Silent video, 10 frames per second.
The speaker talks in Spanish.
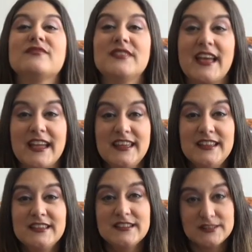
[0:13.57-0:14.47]
De ahí
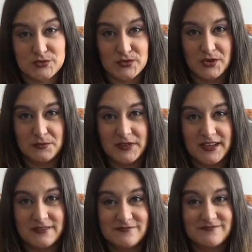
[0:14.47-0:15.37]
su nombre.
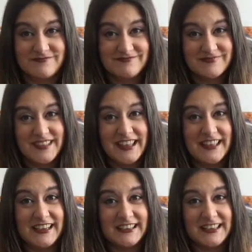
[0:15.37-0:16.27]

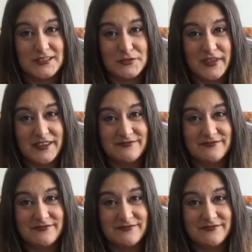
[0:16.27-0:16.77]
Iria te ayuda.